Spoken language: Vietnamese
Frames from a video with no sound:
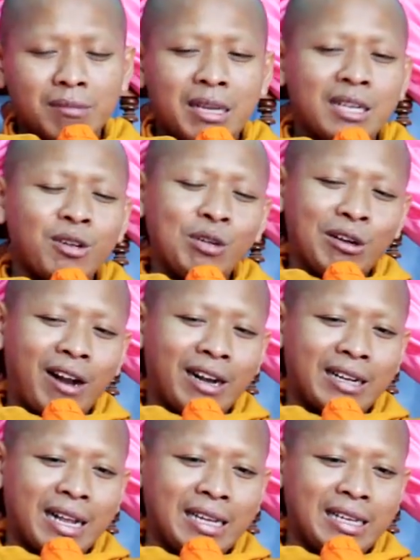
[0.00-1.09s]
bên đôi ra
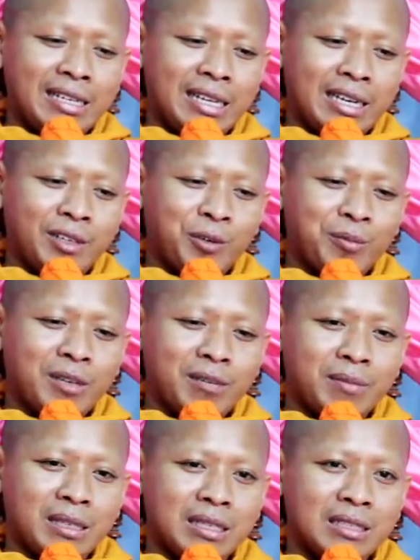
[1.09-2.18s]
ngày nhiệt dụng cần
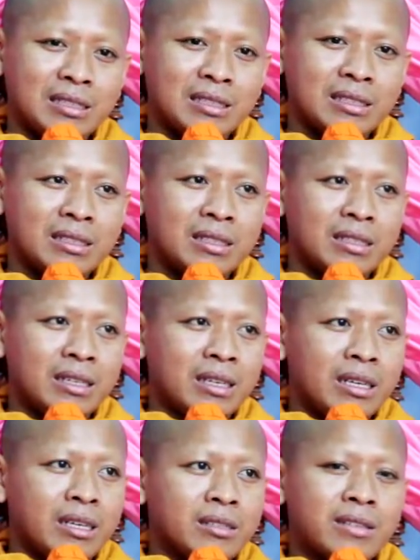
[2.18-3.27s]
mơ
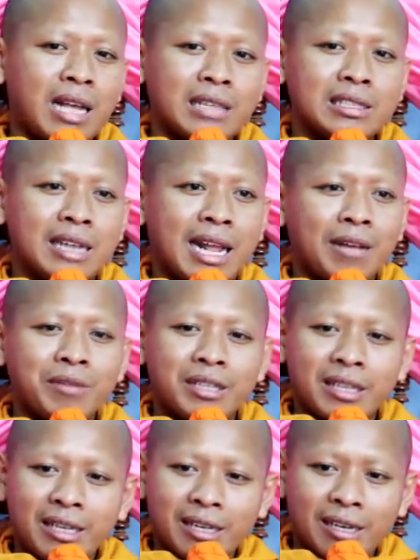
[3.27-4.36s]
xa sở nạ vì
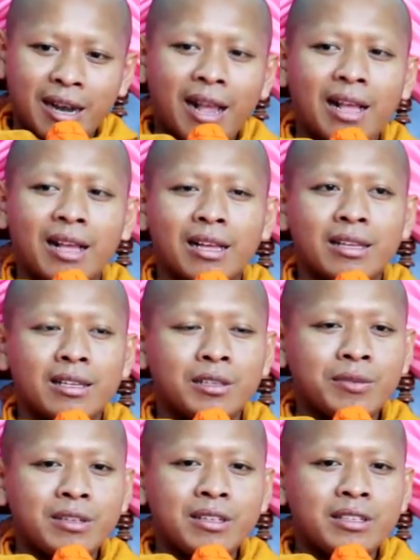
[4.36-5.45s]
thi khá
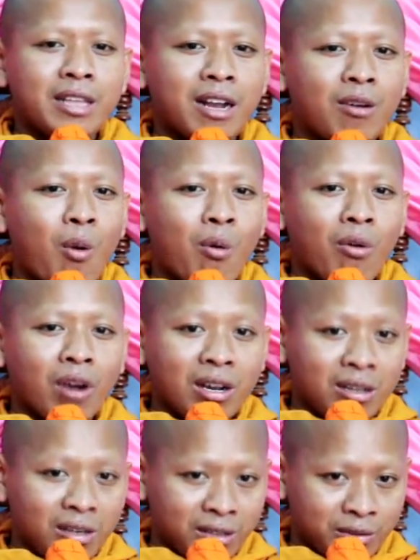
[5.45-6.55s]
thư tiếng ngổ
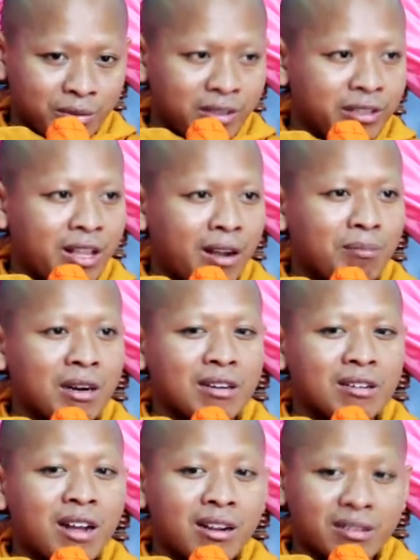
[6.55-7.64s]
ngơ thư tiếng
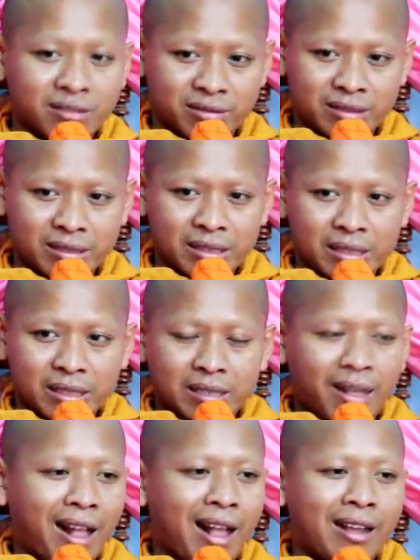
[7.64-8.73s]
mình đăng
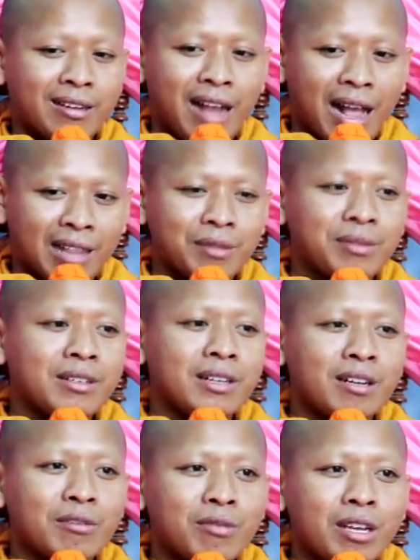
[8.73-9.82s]
tha ca thư
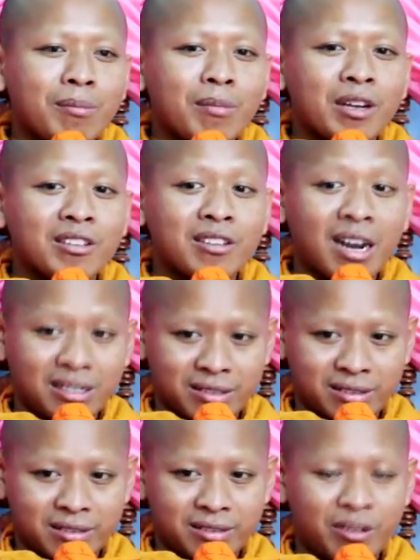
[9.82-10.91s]
nâng viên mình trời
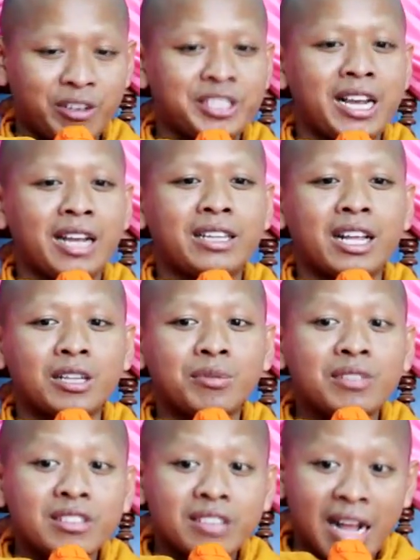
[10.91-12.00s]
có chết tại
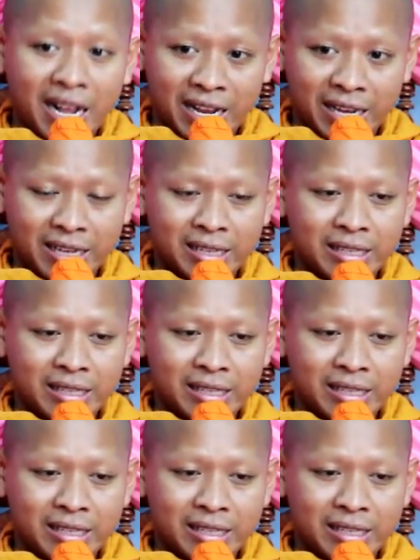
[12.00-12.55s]
thư đài